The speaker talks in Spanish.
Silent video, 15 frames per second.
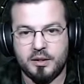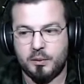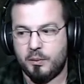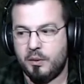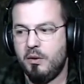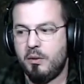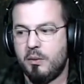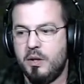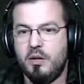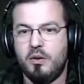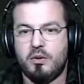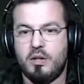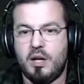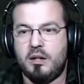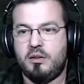bueno, bueno,
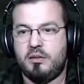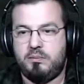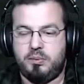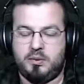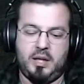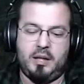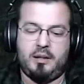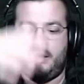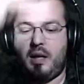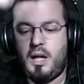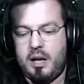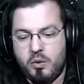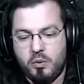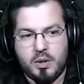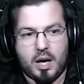pues ya, te
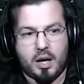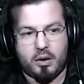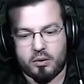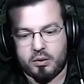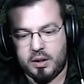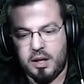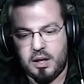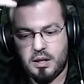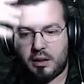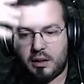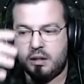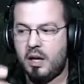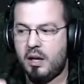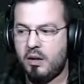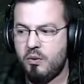daré una, joder, ya te
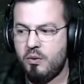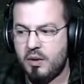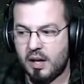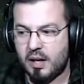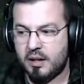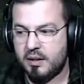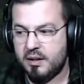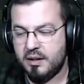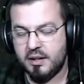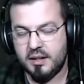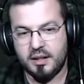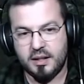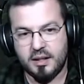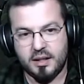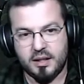daré una.
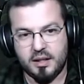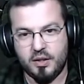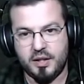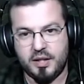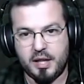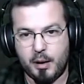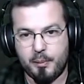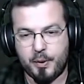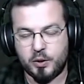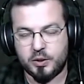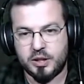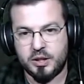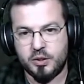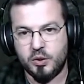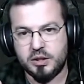Y yo decía, pero
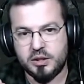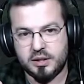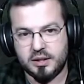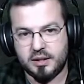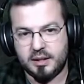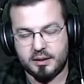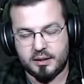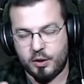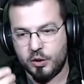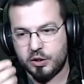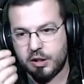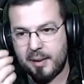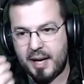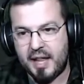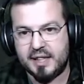si no es que, no es que
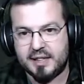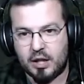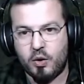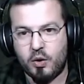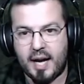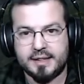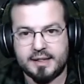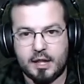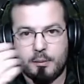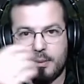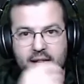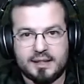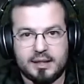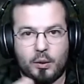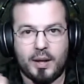me la des ahora, es que no me la
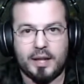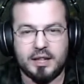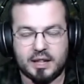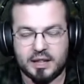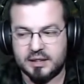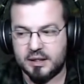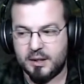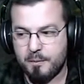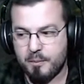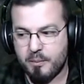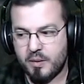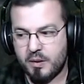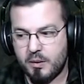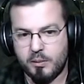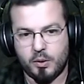has dado antes.
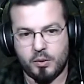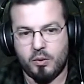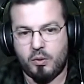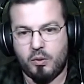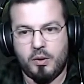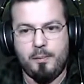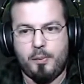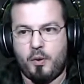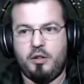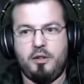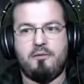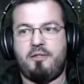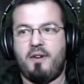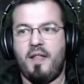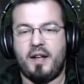Pero joder, ¿por qué te
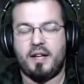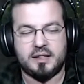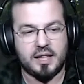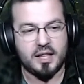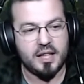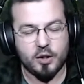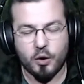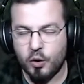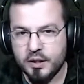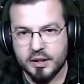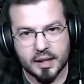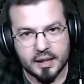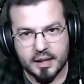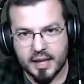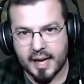enfadas? No lo
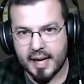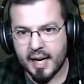entendía, era